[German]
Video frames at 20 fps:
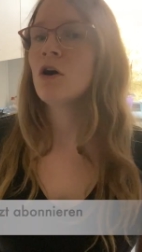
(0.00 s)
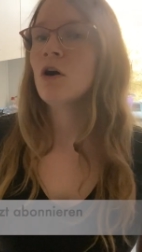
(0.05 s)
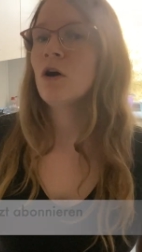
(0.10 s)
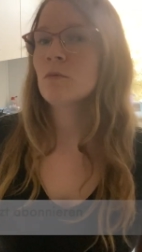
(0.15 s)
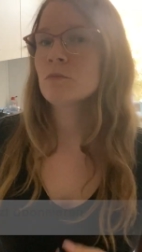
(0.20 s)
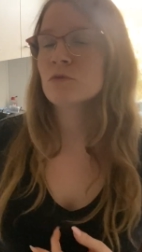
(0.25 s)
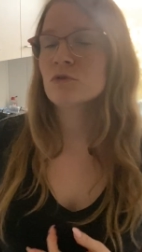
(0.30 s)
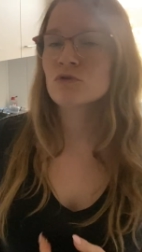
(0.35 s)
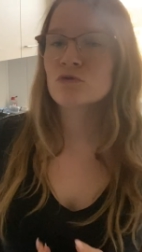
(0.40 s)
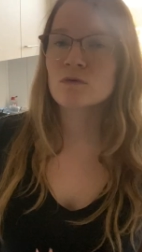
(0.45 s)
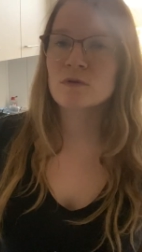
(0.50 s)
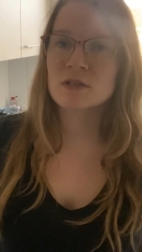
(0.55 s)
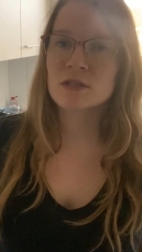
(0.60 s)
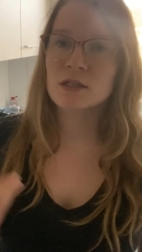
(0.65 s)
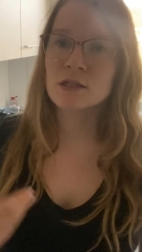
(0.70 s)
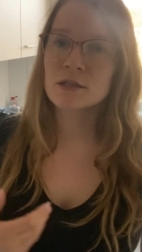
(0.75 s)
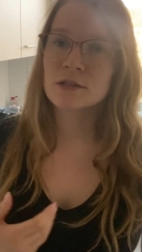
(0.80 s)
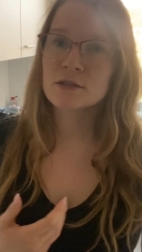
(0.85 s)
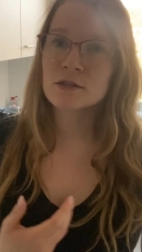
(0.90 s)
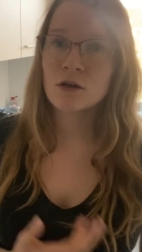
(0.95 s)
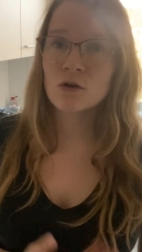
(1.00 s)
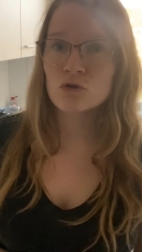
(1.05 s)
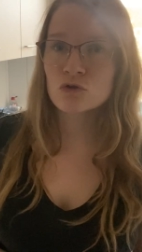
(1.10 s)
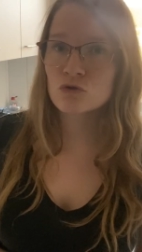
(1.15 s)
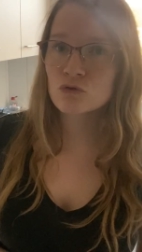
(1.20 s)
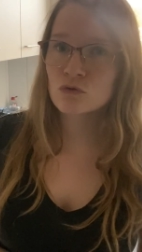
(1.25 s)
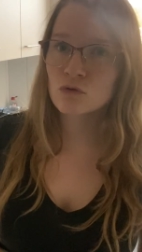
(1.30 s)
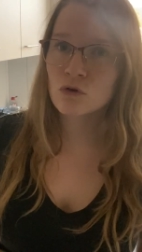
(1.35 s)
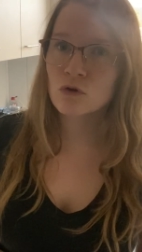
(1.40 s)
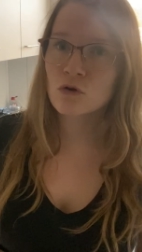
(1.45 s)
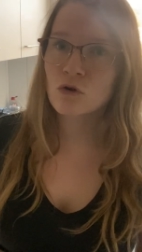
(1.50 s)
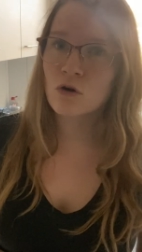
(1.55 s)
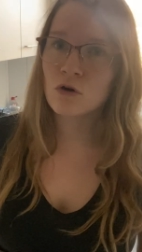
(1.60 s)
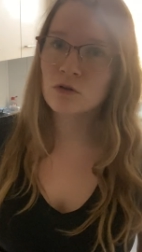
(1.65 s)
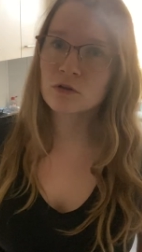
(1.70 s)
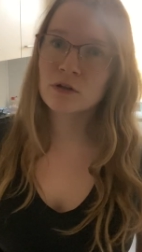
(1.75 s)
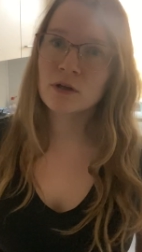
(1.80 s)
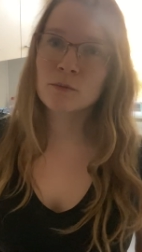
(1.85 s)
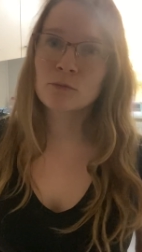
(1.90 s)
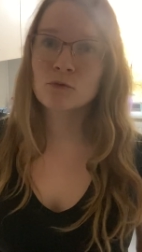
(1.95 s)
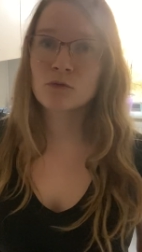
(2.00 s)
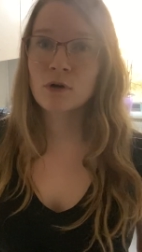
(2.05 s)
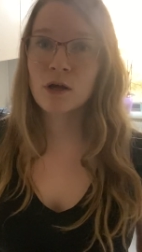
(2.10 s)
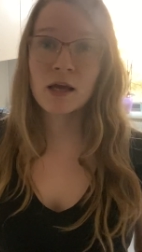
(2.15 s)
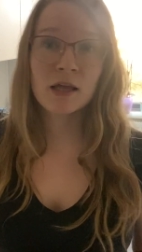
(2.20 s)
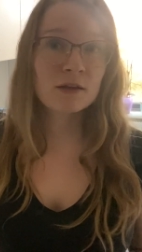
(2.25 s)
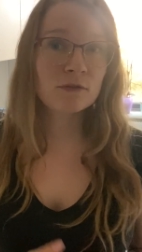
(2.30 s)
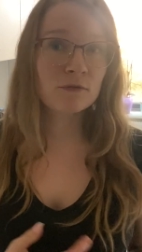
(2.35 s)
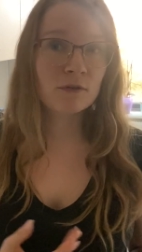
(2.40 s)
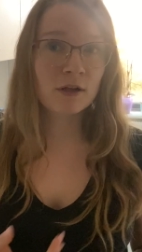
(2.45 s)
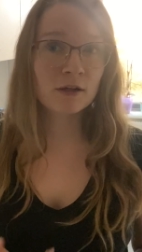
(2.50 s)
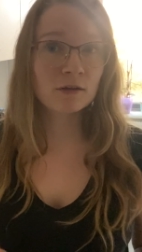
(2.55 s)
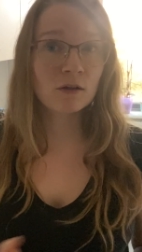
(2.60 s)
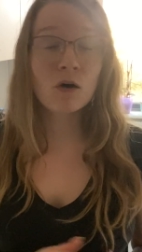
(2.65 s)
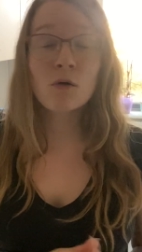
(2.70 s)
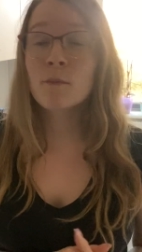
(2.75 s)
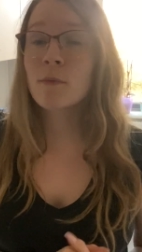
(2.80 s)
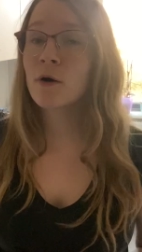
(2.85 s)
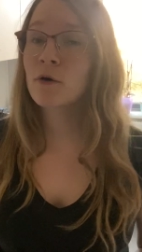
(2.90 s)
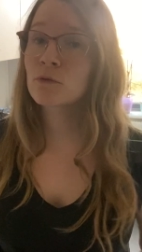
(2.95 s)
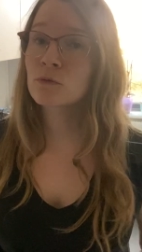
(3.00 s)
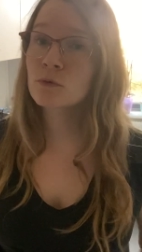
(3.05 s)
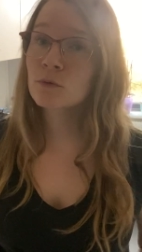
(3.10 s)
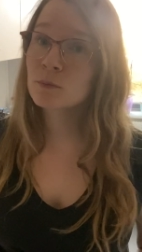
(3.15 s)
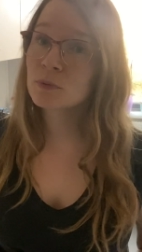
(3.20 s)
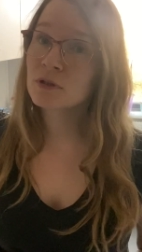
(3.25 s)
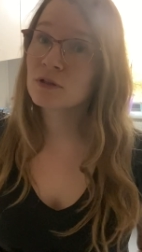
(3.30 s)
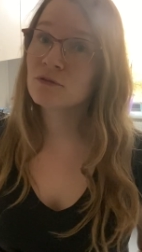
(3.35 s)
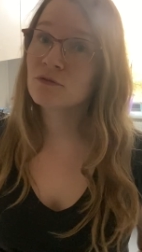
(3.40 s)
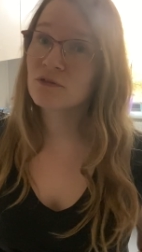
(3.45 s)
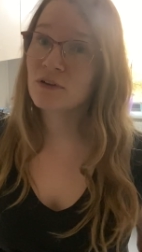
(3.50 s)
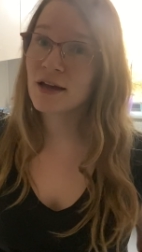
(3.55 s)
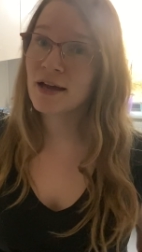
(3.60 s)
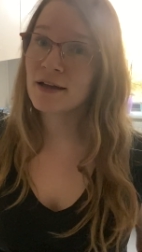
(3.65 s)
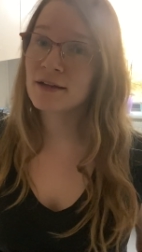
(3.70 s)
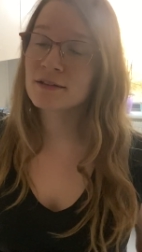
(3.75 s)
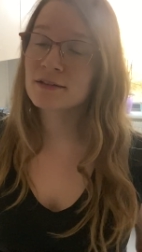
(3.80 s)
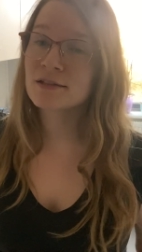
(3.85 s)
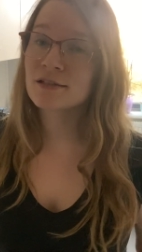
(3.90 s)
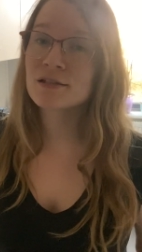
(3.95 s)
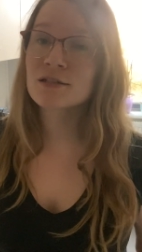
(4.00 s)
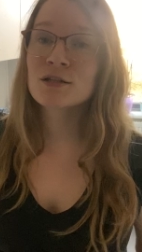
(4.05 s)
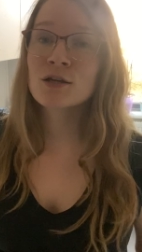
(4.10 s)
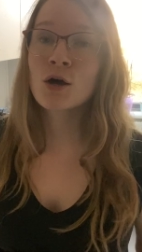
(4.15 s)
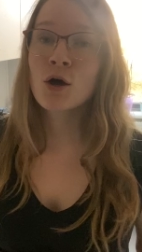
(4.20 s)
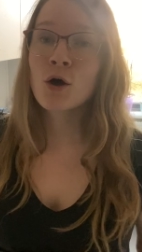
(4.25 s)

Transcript: ob ihr sowas ähnliches auch schon gekocht habt oder jetzt vielleicht auch mal ausprobieren werdet.